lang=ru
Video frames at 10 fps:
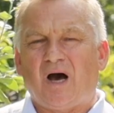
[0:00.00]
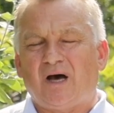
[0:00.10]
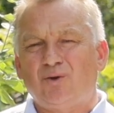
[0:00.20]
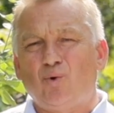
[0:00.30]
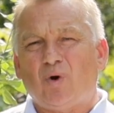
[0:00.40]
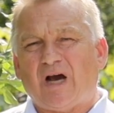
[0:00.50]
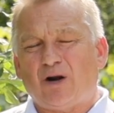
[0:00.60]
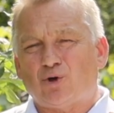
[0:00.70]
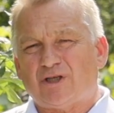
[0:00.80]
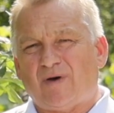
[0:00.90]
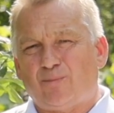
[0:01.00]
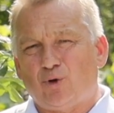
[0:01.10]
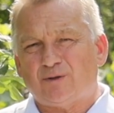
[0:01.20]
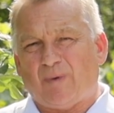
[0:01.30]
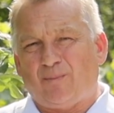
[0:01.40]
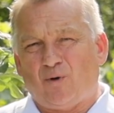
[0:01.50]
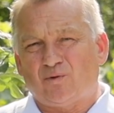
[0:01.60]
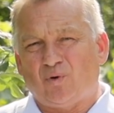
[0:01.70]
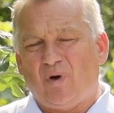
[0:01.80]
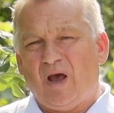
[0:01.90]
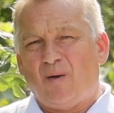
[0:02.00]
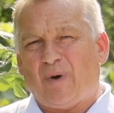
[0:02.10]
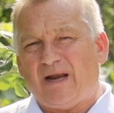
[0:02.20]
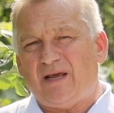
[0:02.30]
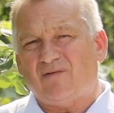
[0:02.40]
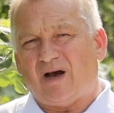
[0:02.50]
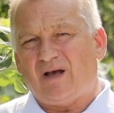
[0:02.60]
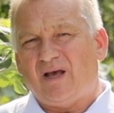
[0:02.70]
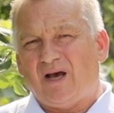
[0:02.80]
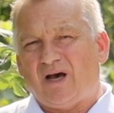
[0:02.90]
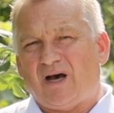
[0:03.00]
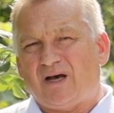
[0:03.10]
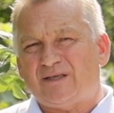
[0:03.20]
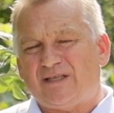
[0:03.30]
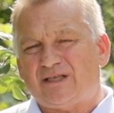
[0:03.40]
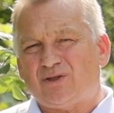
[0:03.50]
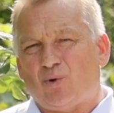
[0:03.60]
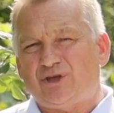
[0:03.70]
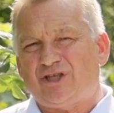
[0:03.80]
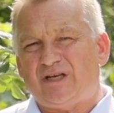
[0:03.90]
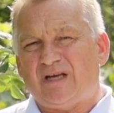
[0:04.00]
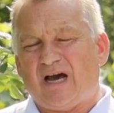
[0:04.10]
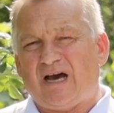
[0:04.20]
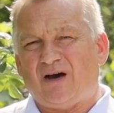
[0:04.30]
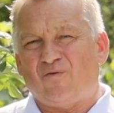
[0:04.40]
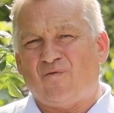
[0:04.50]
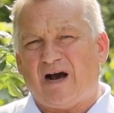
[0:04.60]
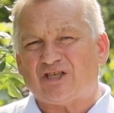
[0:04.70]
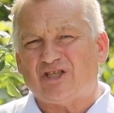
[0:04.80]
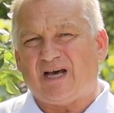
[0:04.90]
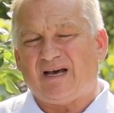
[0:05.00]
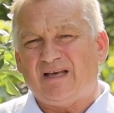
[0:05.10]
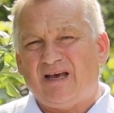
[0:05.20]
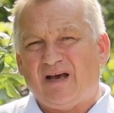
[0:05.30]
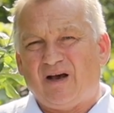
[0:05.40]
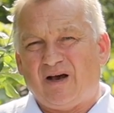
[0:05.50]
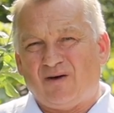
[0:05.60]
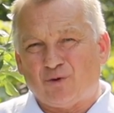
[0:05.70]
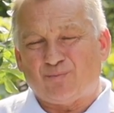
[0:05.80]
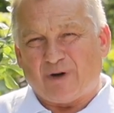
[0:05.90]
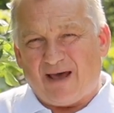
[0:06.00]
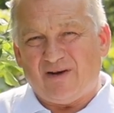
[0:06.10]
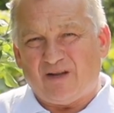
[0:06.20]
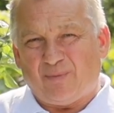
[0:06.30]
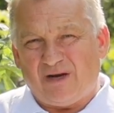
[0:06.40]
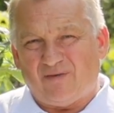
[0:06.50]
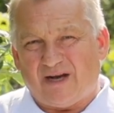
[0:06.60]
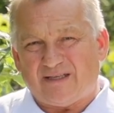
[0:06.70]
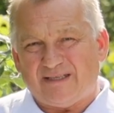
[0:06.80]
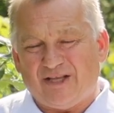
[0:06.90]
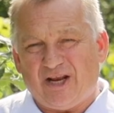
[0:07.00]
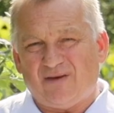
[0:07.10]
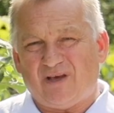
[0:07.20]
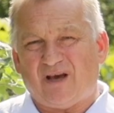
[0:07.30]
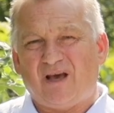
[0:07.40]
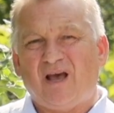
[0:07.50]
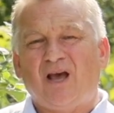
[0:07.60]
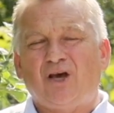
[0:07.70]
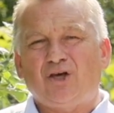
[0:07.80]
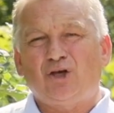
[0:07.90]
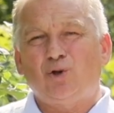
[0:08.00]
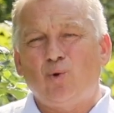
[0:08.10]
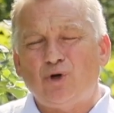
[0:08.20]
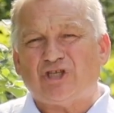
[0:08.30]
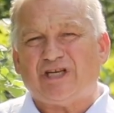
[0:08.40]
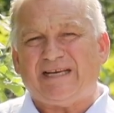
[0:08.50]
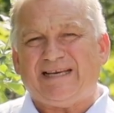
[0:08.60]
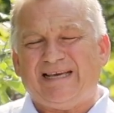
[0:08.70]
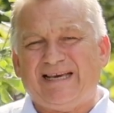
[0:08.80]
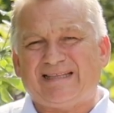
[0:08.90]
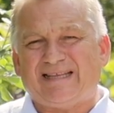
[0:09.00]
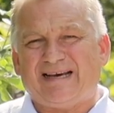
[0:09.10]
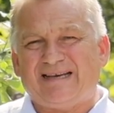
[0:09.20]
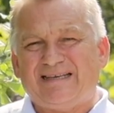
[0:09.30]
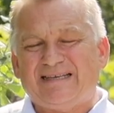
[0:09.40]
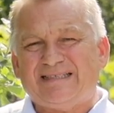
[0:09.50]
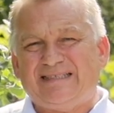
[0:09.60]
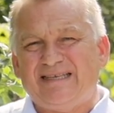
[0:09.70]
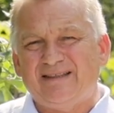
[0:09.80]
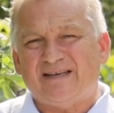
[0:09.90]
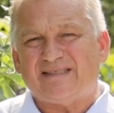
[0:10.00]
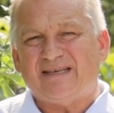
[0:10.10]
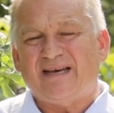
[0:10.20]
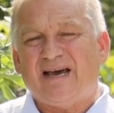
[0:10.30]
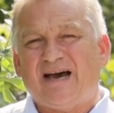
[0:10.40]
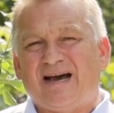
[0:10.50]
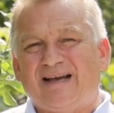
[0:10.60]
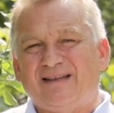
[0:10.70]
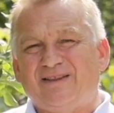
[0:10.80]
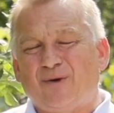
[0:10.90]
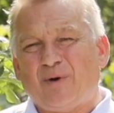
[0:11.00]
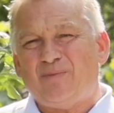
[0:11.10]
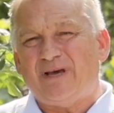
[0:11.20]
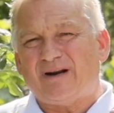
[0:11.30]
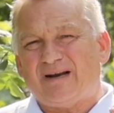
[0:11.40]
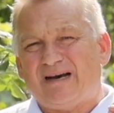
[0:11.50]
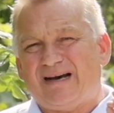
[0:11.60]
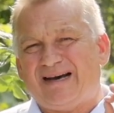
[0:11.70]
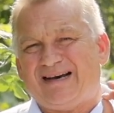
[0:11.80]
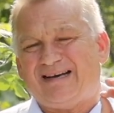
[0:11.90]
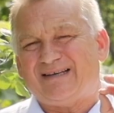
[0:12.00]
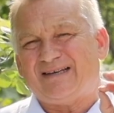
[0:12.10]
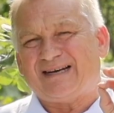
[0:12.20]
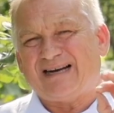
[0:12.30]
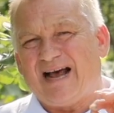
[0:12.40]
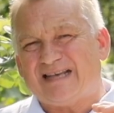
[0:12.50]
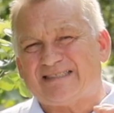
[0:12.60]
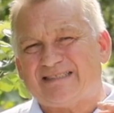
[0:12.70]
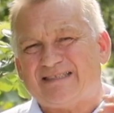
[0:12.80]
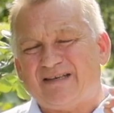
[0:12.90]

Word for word: А, ну, хороший вопрос по поводу полива. А, здесь очень а, важно а, вот правильно поливать деревья. И лучше это делать, например, а, раз